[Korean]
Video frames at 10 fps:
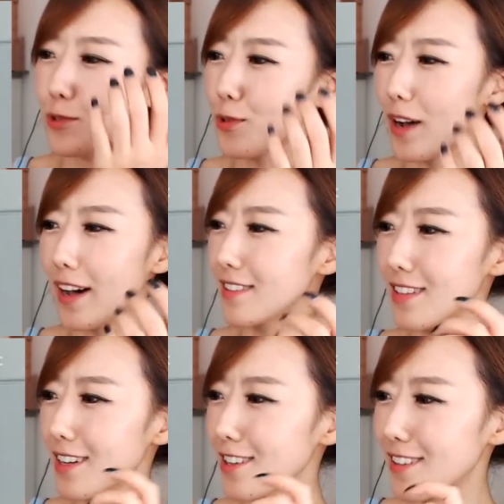저도 안
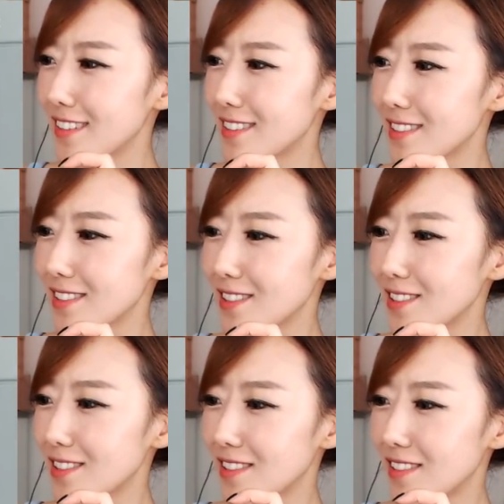
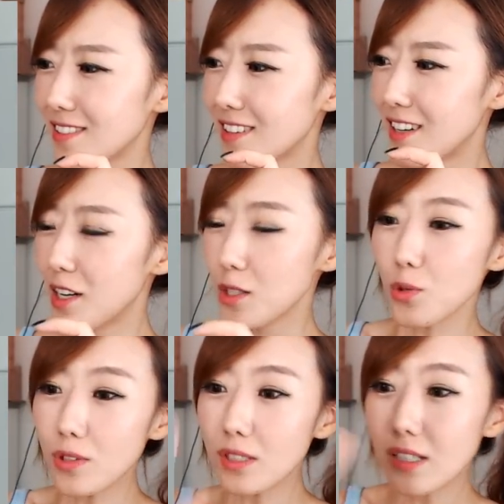사용했어요.
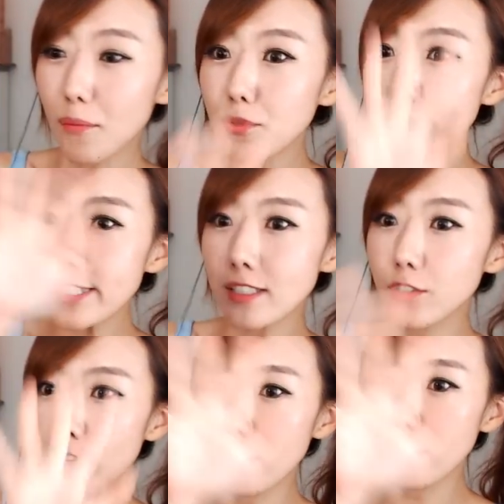손을 이렇게
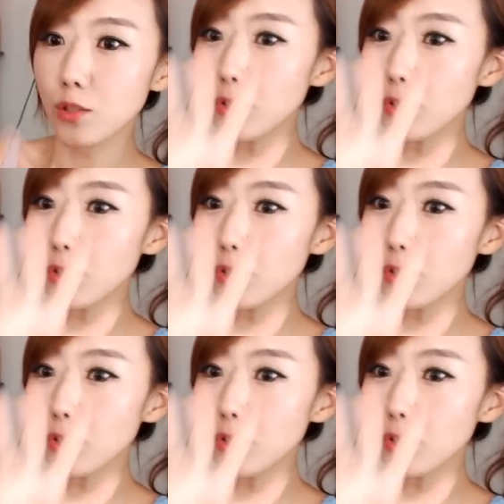문지는 거야 이렇게